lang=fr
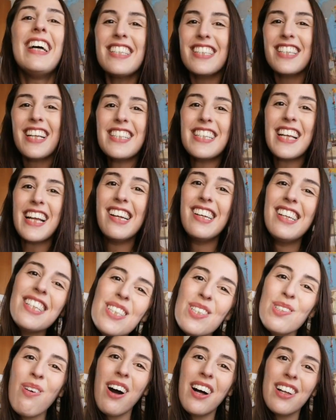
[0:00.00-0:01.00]
c'était
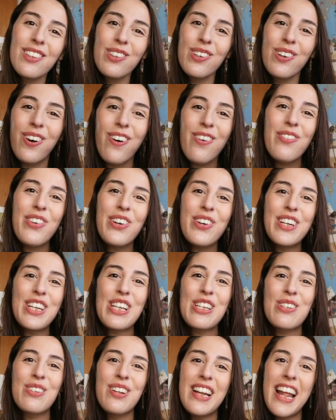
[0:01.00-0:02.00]
l'histoire de Roméo
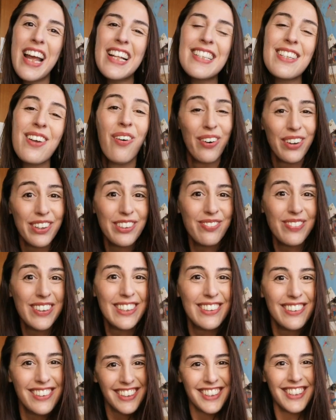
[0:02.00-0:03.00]
et Juliette en une
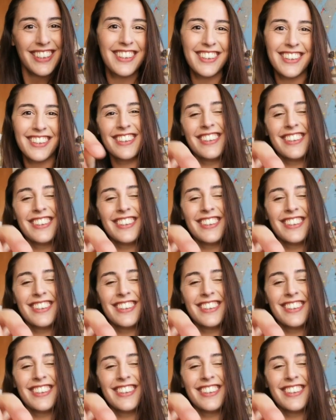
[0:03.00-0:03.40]
minute.